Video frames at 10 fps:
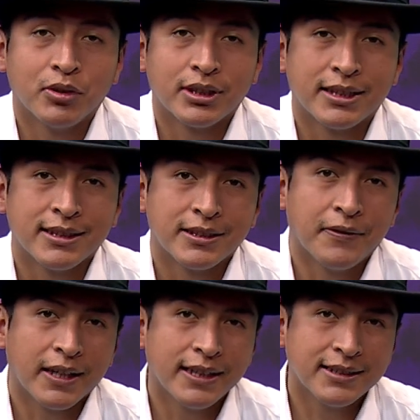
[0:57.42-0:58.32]
hacen
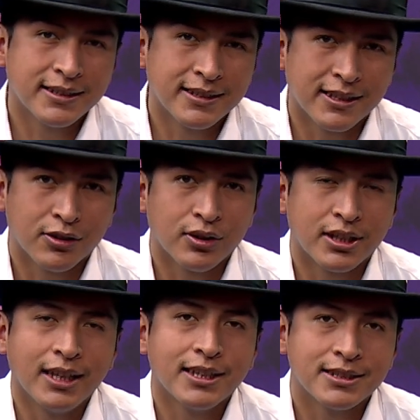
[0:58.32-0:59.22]
referencia a este sector
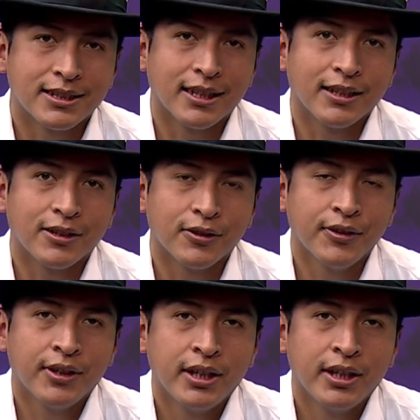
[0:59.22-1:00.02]
tan estratégico